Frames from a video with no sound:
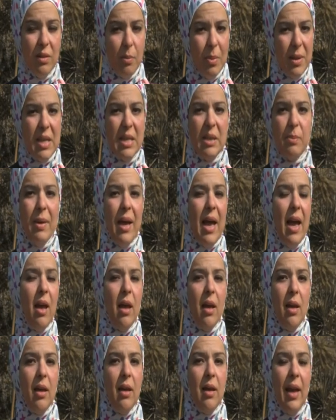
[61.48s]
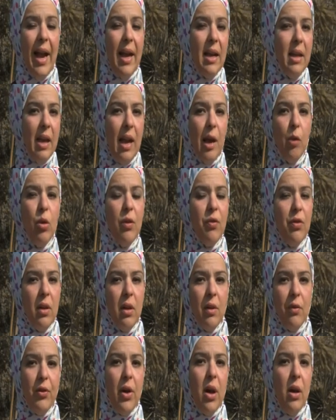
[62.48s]
بنسبه آه، عاليه قوي
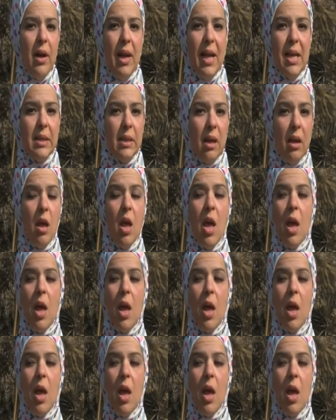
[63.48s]
في في قرع العسل